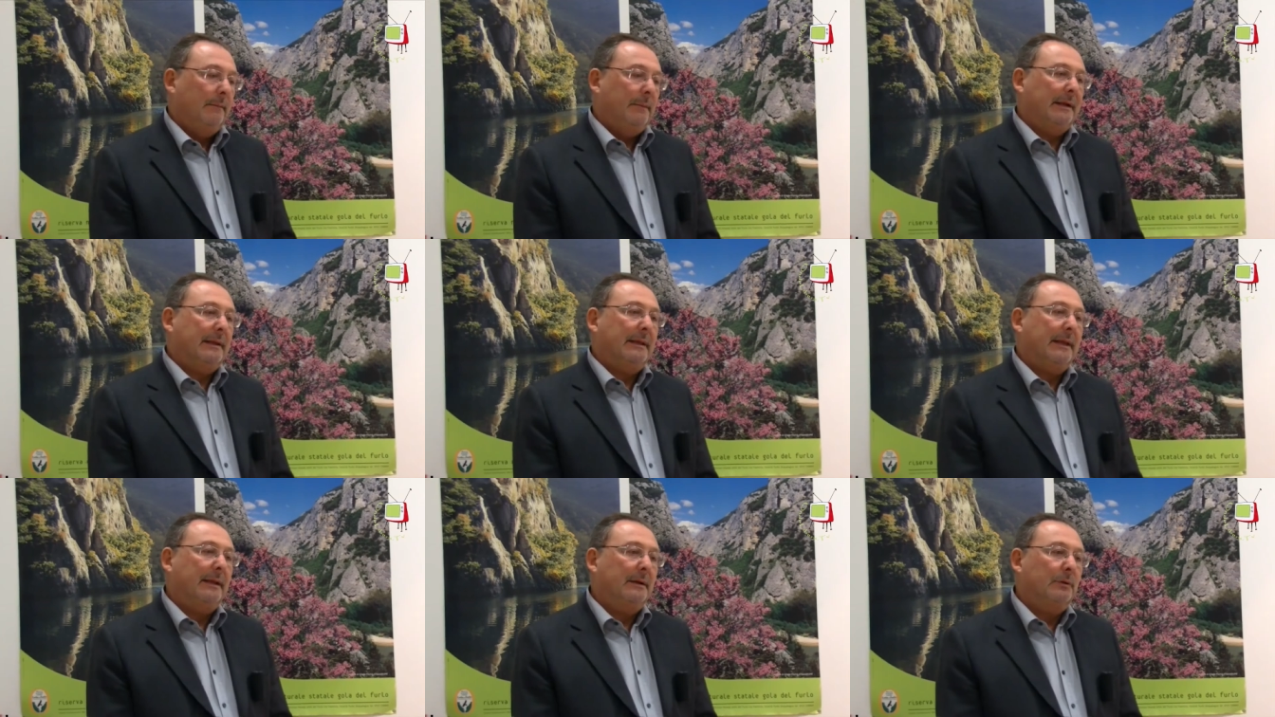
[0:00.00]

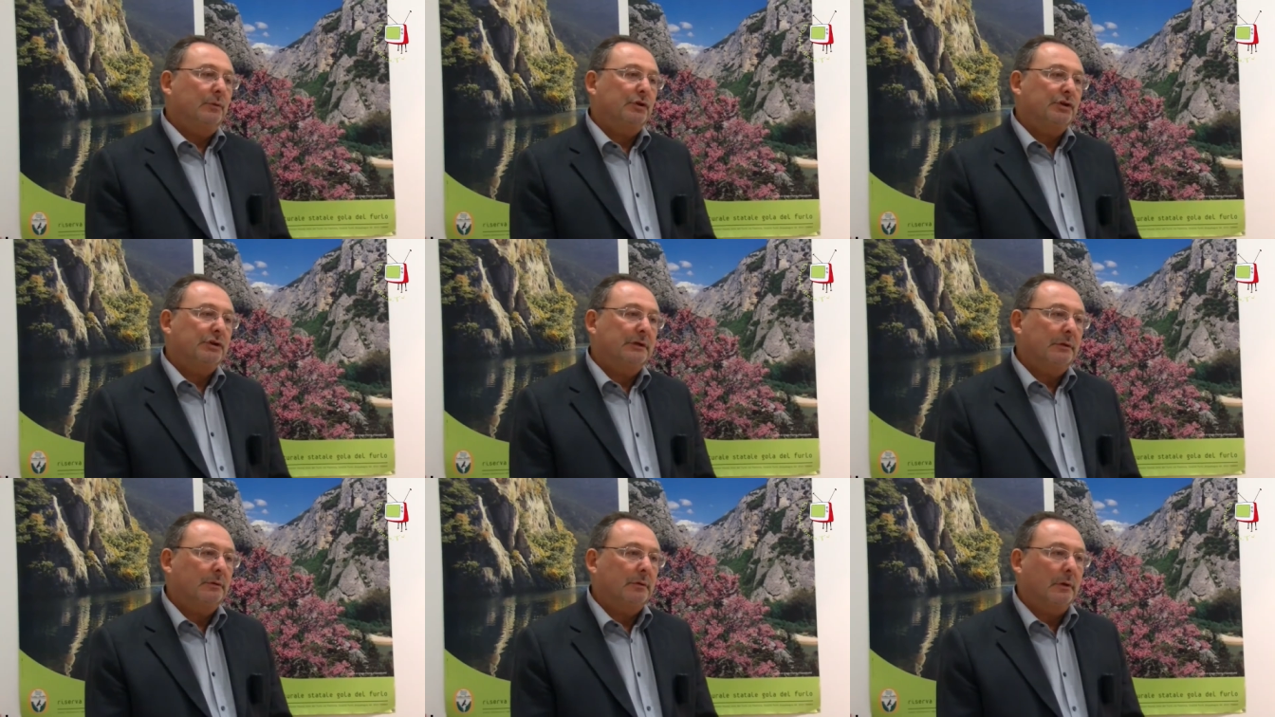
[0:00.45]
perché è
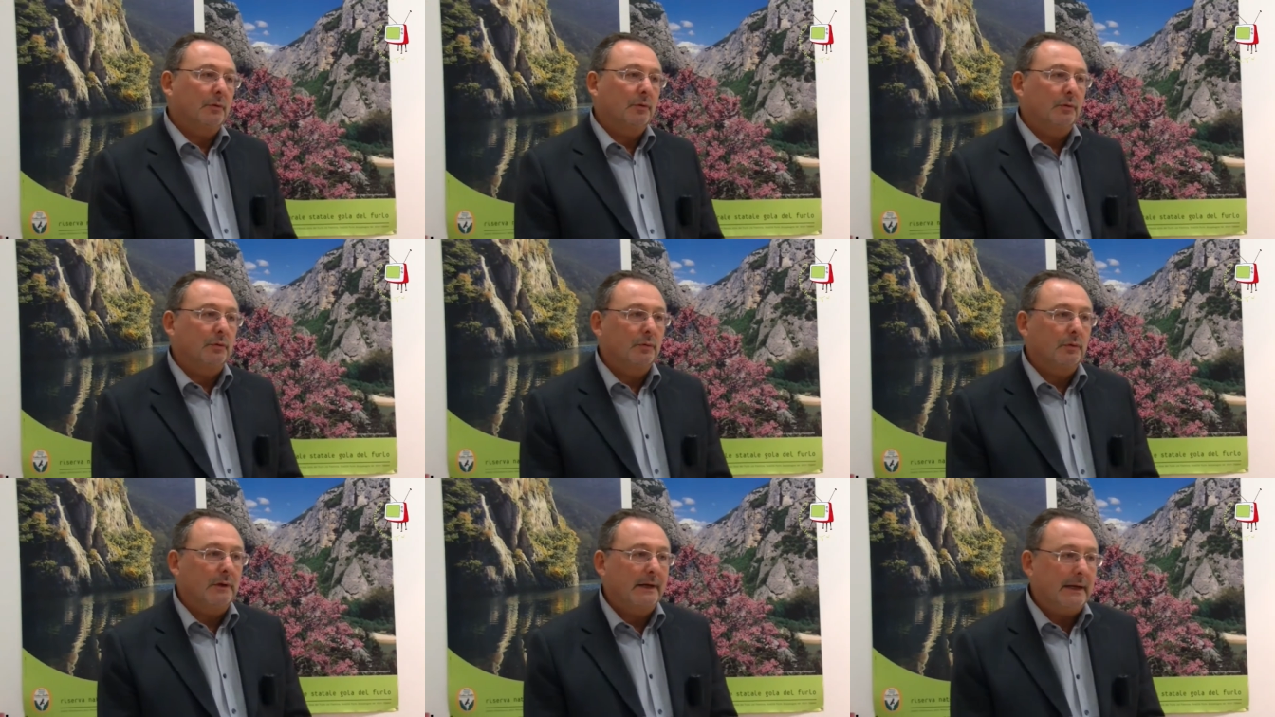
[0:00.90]
riuscito a
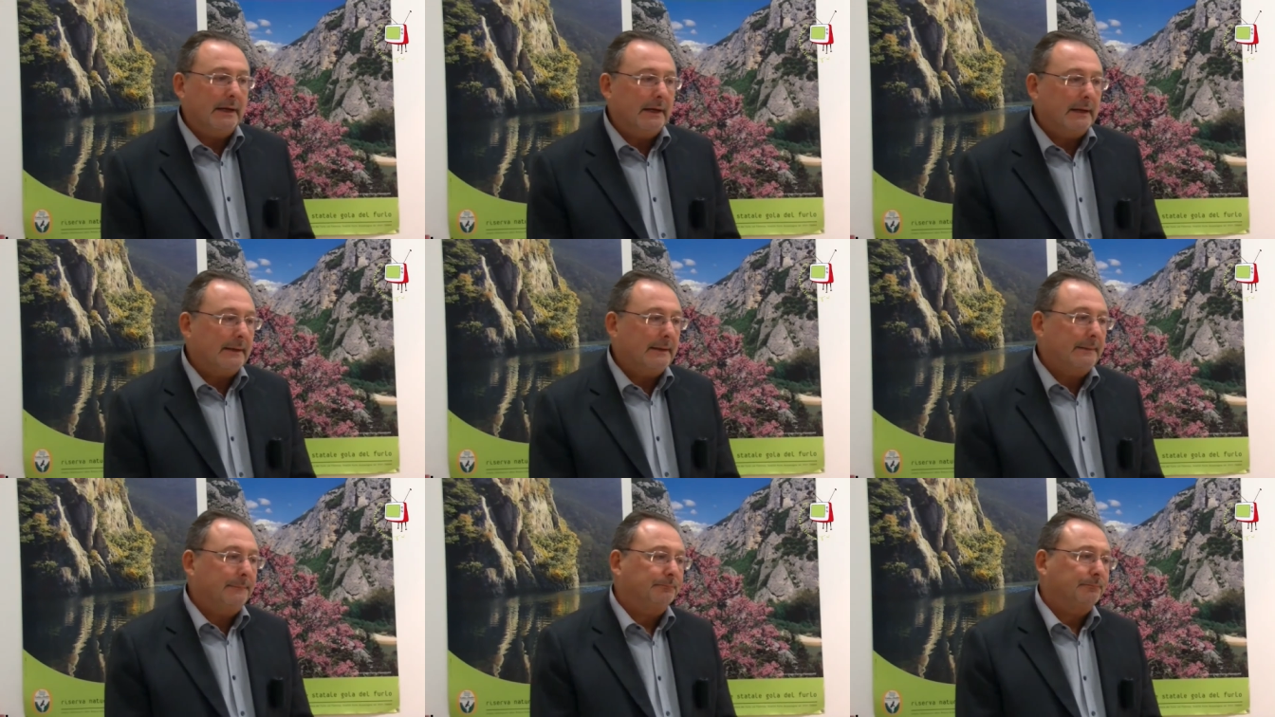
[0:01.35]

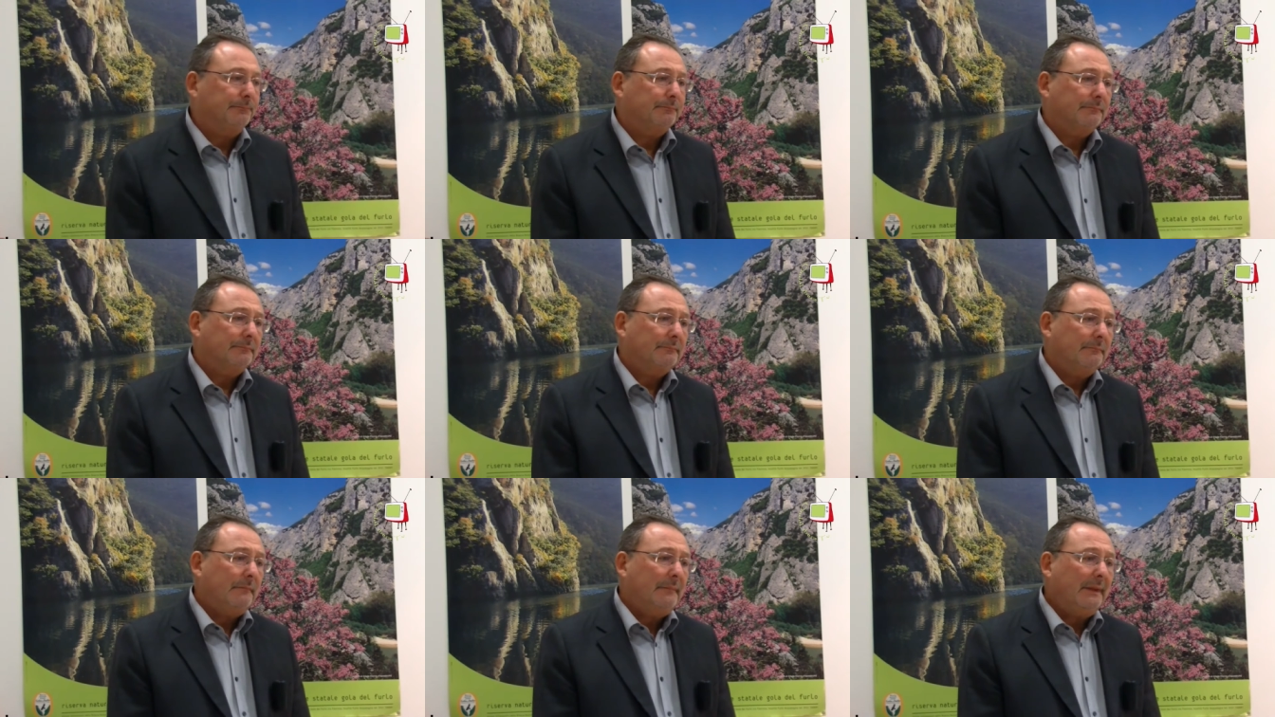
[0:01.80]
coniugare